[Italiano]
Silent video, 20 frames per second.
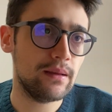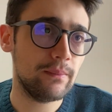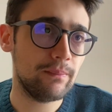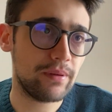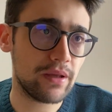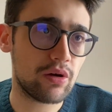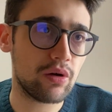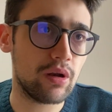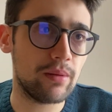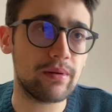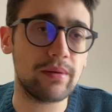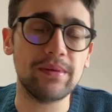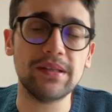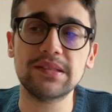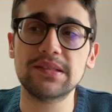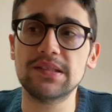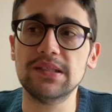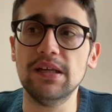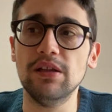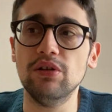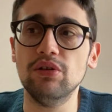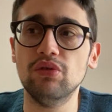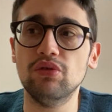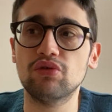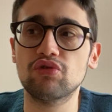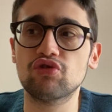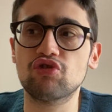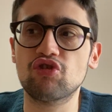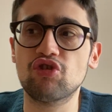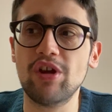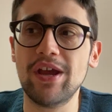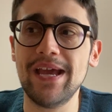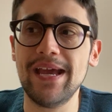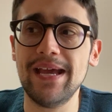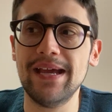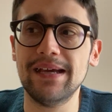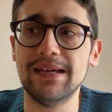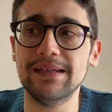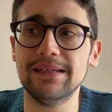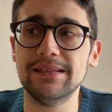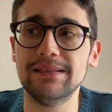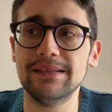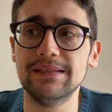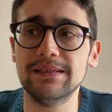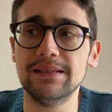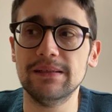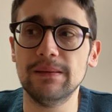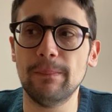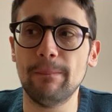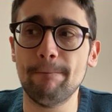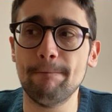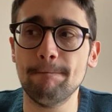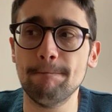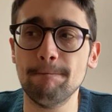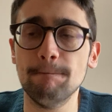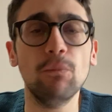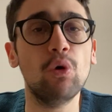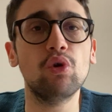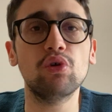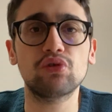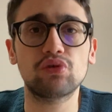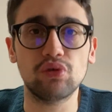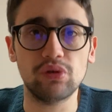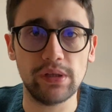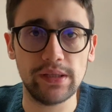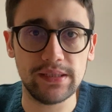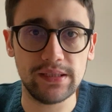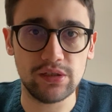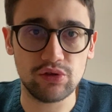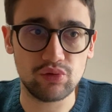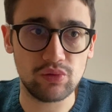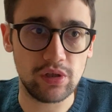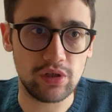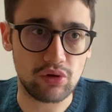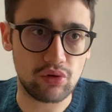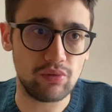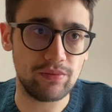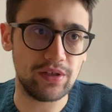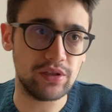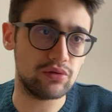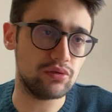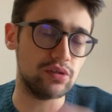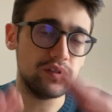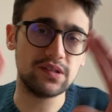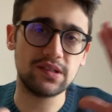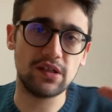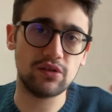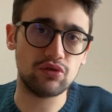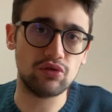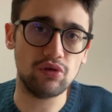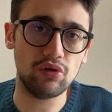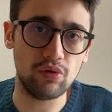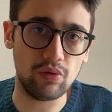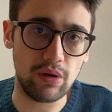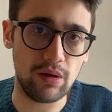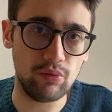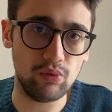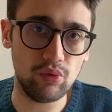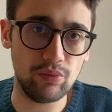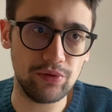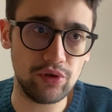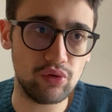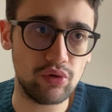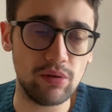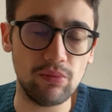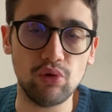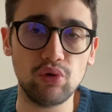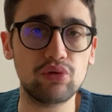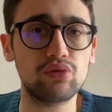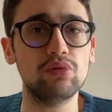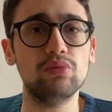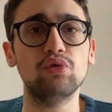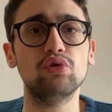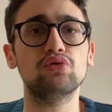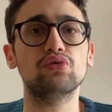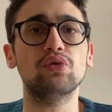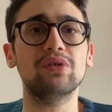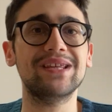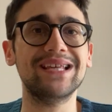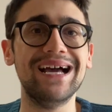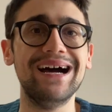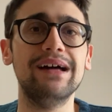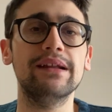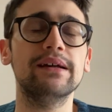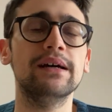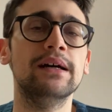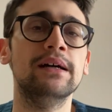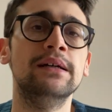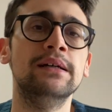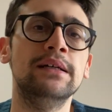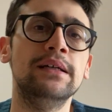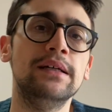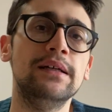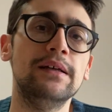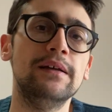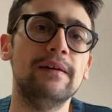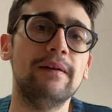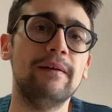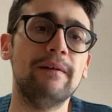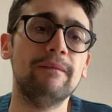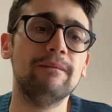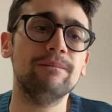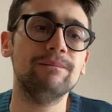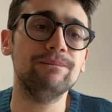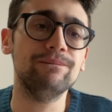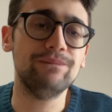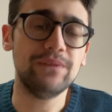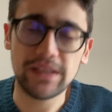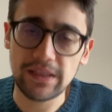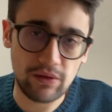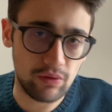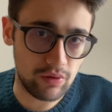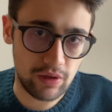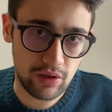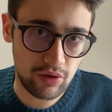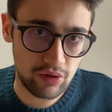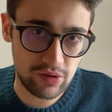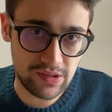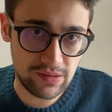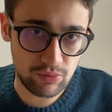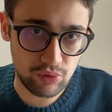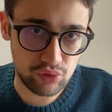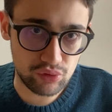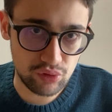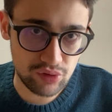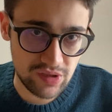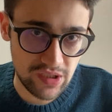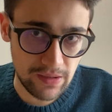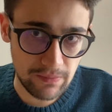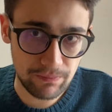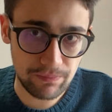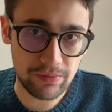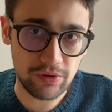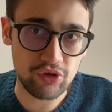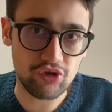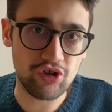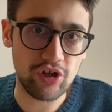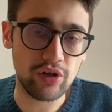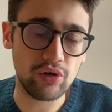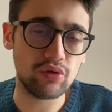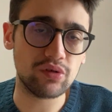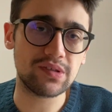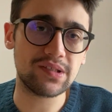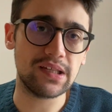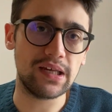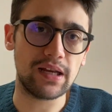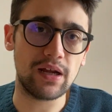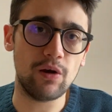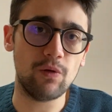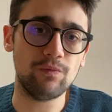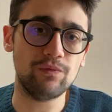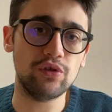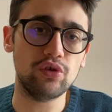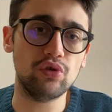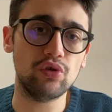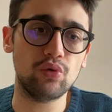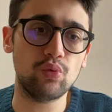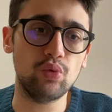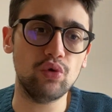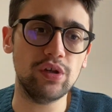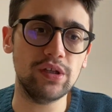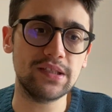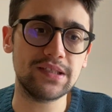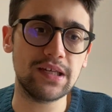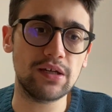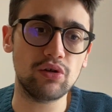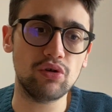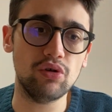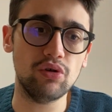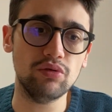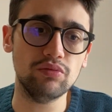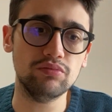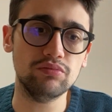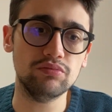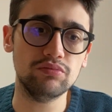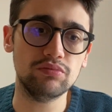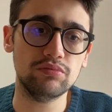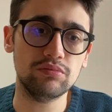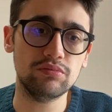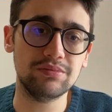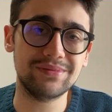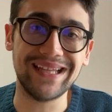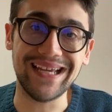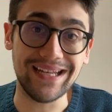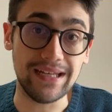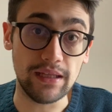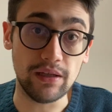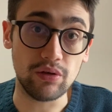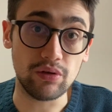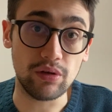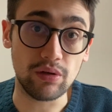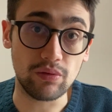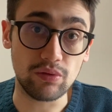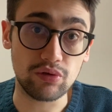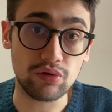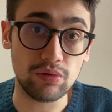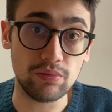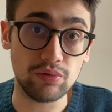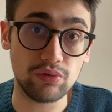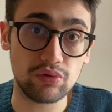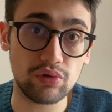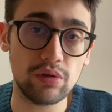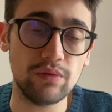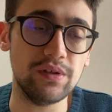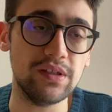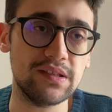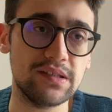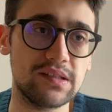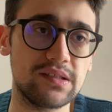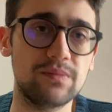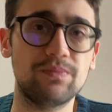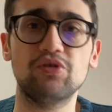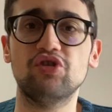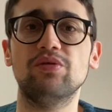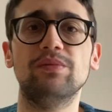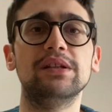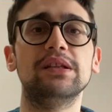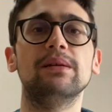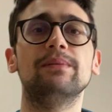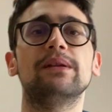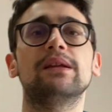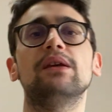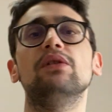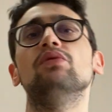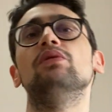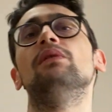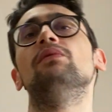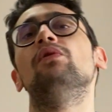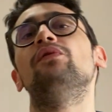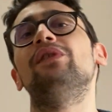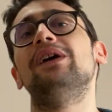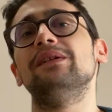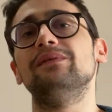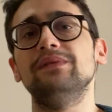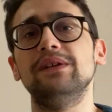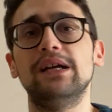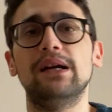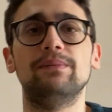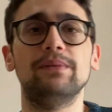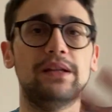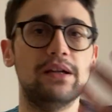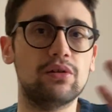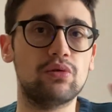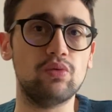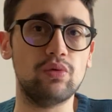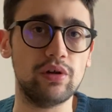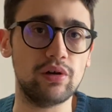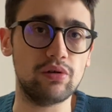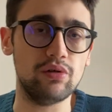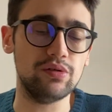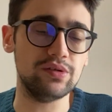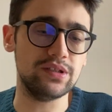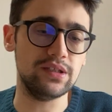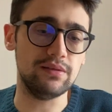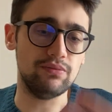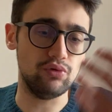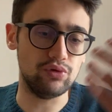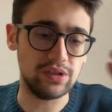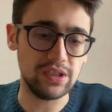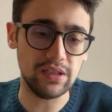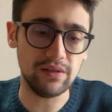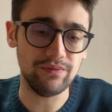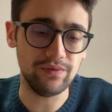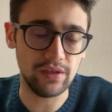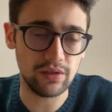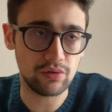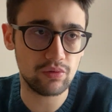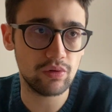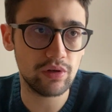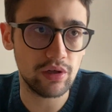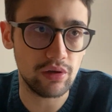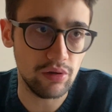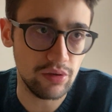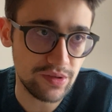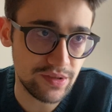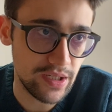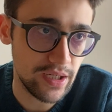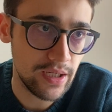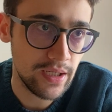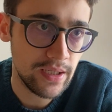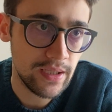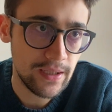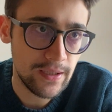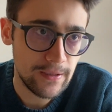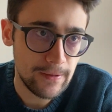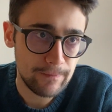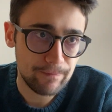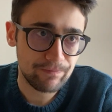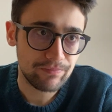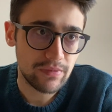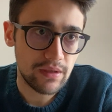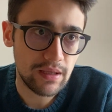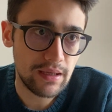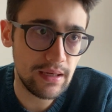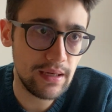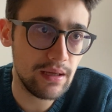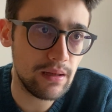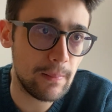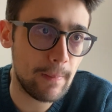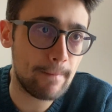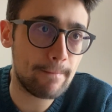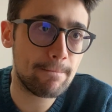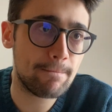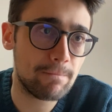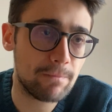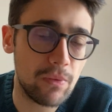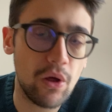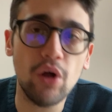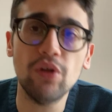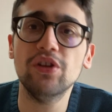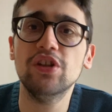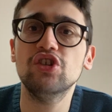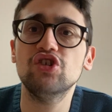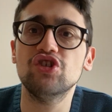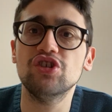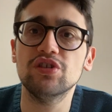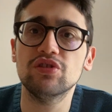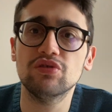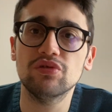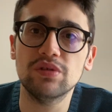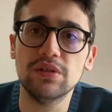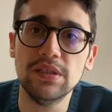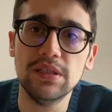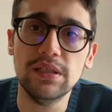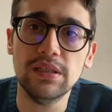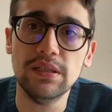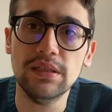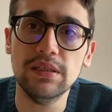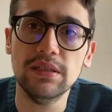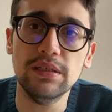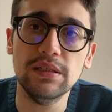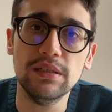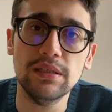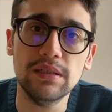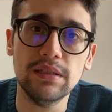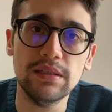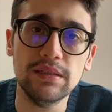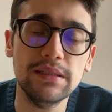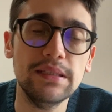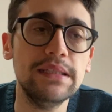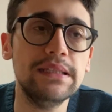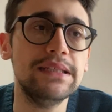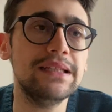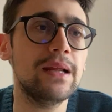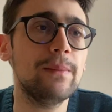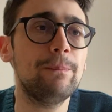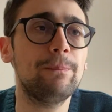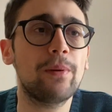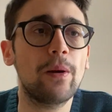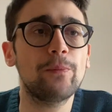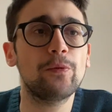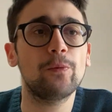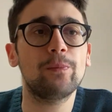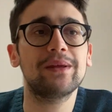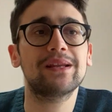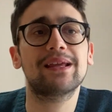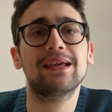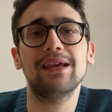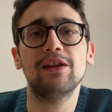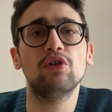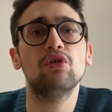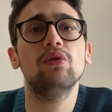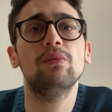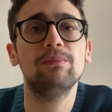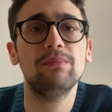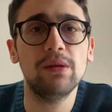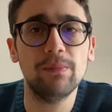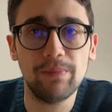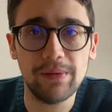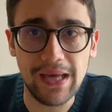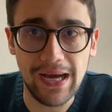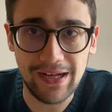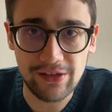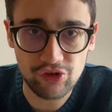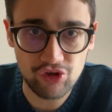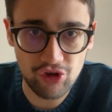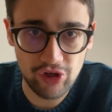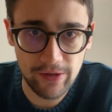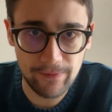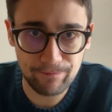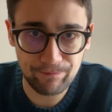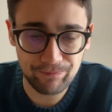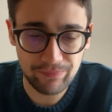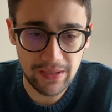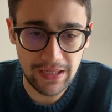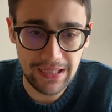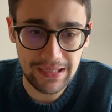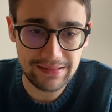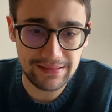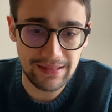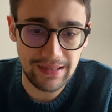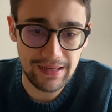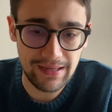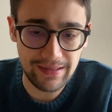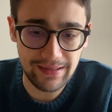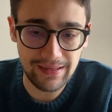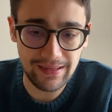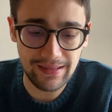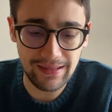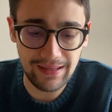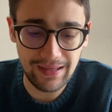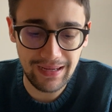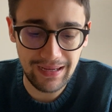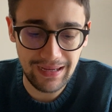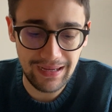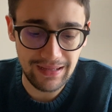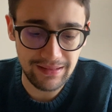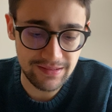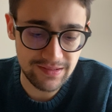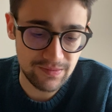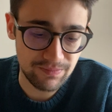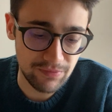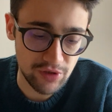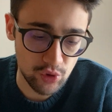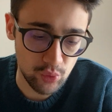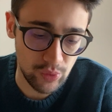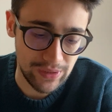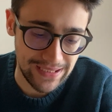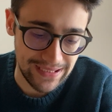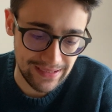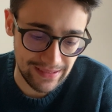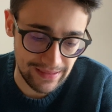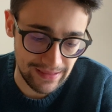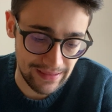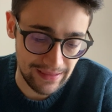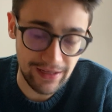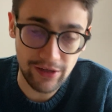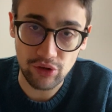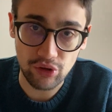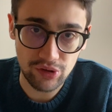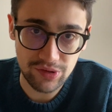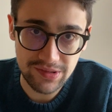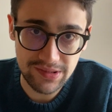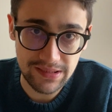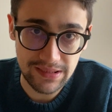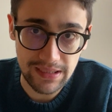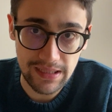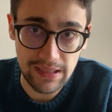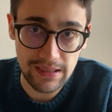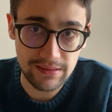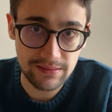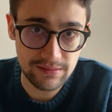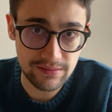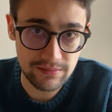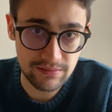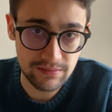Piccola premessa, non c'è eh, molto da dire sull'argomento, nel senso io ho un'opinione molto molto chiara. Vi dico una cosa molto semplice, non sarà un video in cui sarò tenero da questo punto di vista, semplicemente perché io devo farvi capire alcune cose, devo dirvi alcune cose che ho deciso di, eh, di dire proprio perché non mi piace andare a sminuire la nostra,